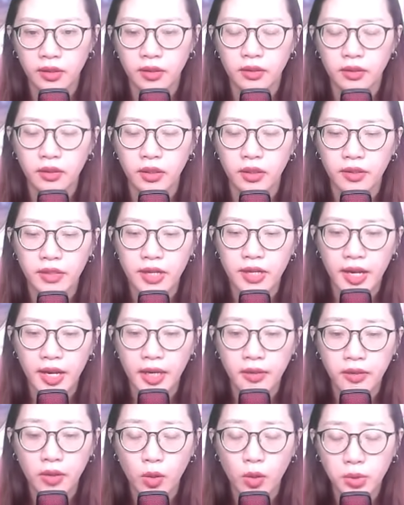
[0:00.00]
Thật
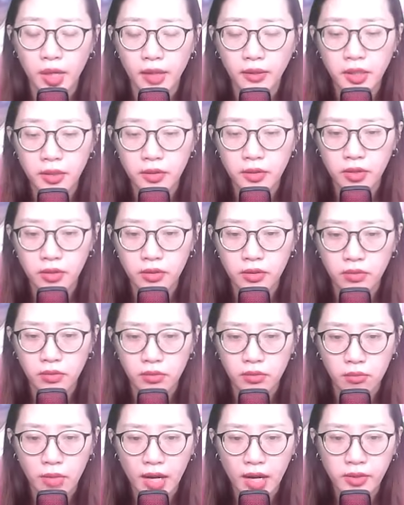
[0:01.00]
ra không thể tin được,
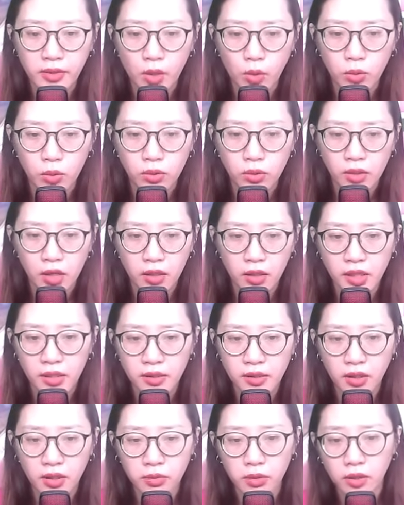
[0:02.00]
ban đầu còn nghi
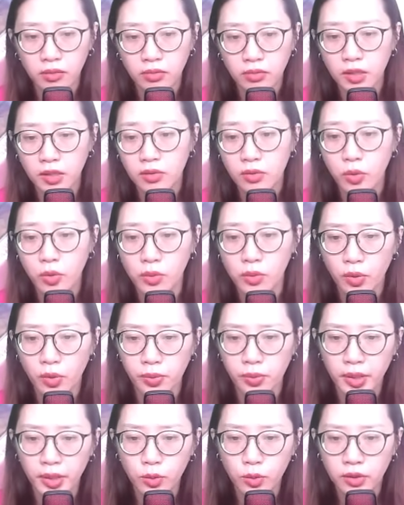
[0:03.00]
ngờ thực lực của Lục
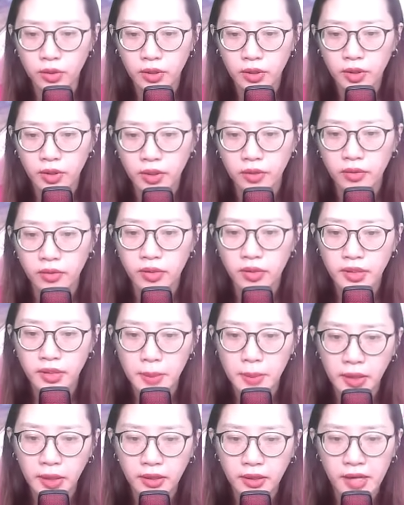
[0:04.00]
Nghiêu, nhưng
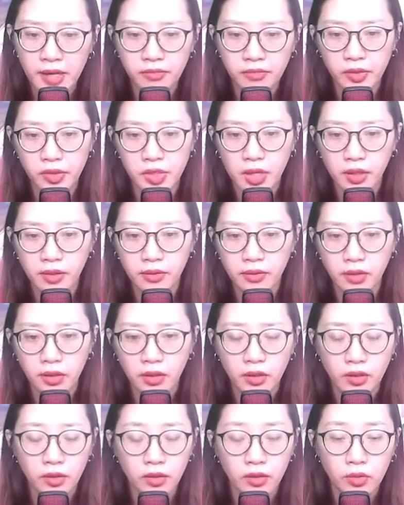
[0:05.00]
xem anh ta vạch trần
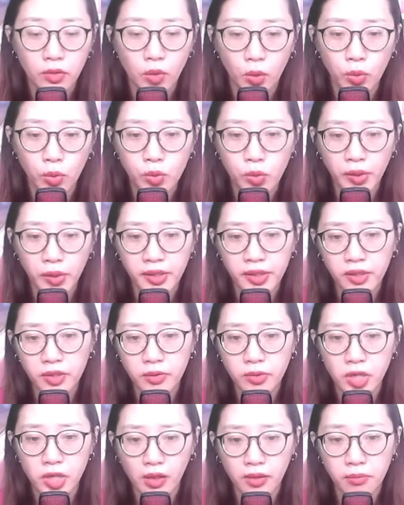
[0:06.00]
Ngũ Quỷ
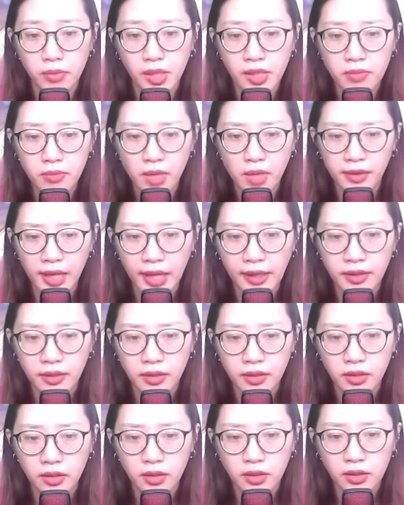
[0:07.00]
Trận bí mật này,
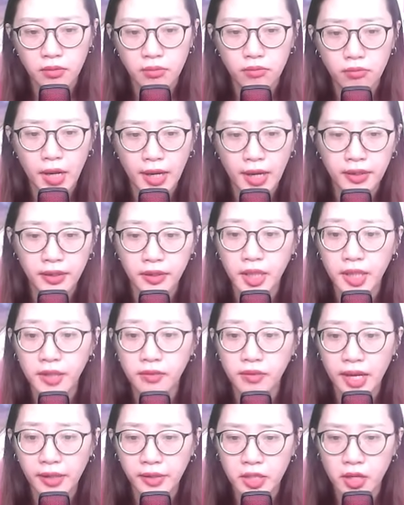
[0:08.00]
bày
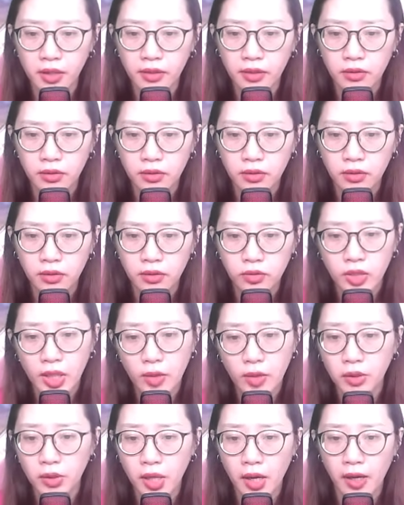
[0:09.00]
Thiên La Trận, sao
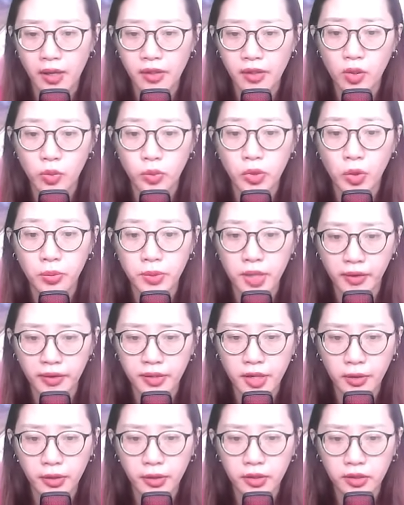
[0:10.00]
có thể không công nhận
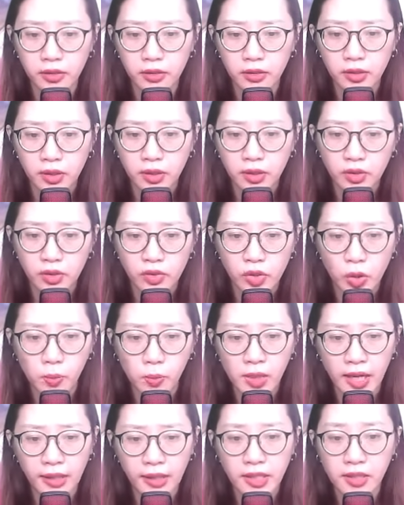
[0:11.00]
cho được. Đúng
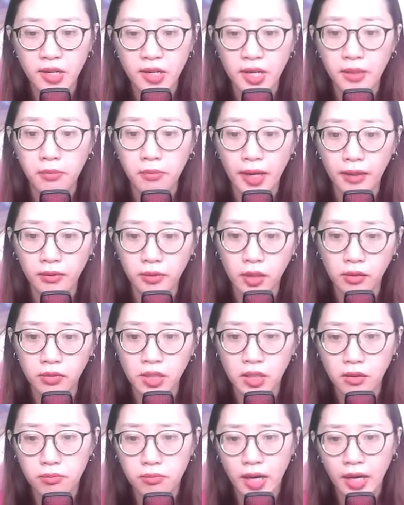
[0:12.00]
là đi lên bằng thực
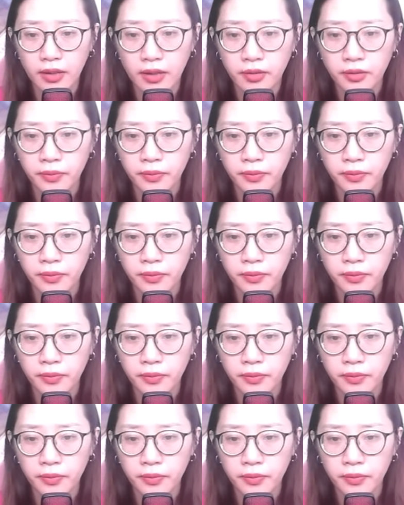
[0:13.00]
lực mà.